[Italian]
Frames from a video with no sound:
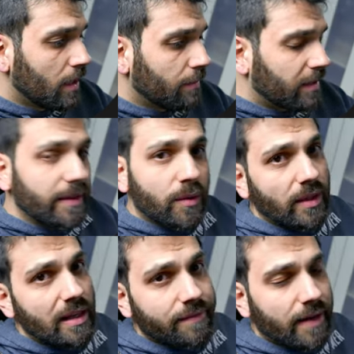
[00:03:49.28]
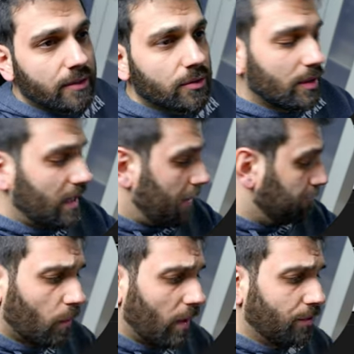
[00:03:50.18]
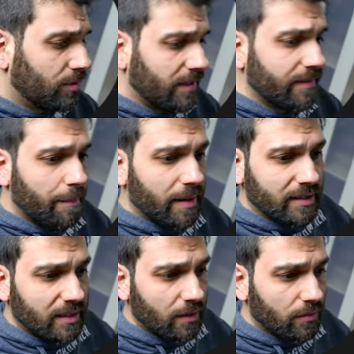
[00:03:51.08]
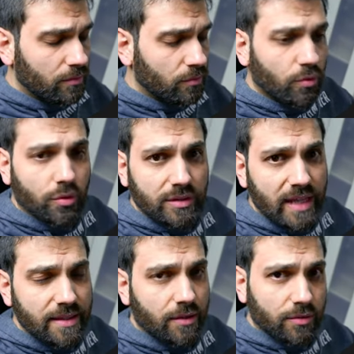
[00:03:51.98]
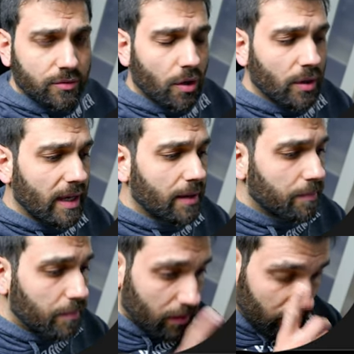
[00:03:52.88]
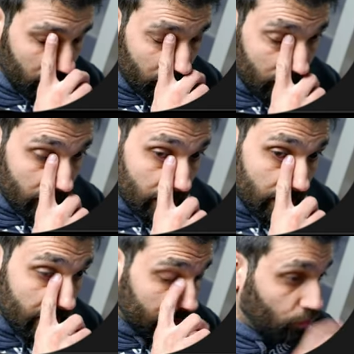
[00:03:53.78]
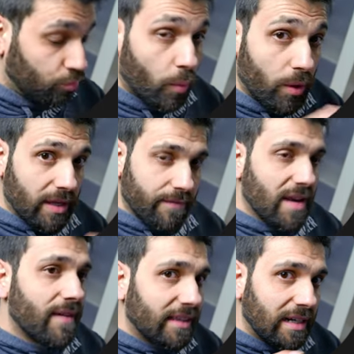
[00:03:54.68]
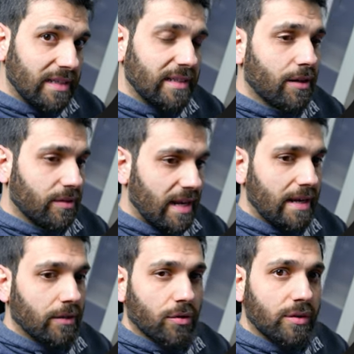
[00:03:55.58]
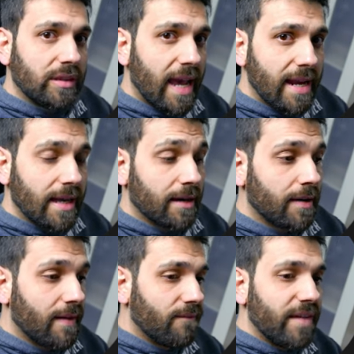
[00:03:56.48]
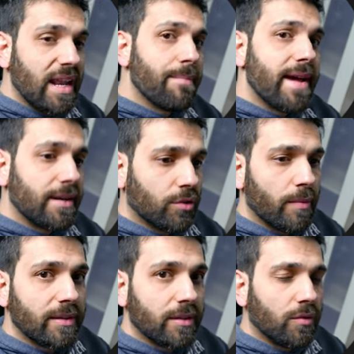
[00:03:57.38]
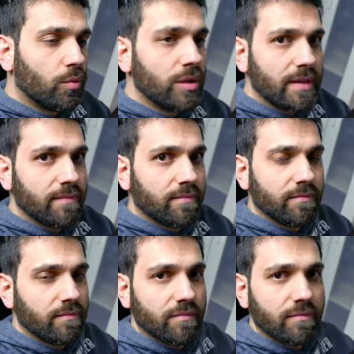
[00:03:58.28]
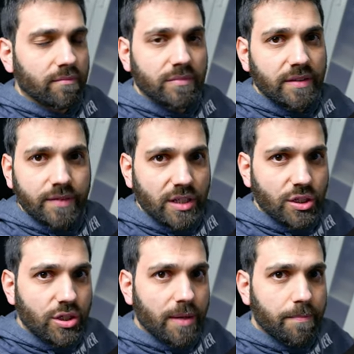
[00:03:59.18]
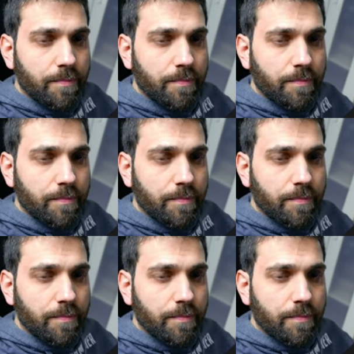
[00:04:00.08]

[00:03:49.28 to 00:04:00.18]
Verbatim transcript: Praticamente qual è il fatto? Che quando si fa partire un container con Docker, eh, tutto quello che viene fatto all'interno del container viene perso mentre in cui mh, mm, si finisce.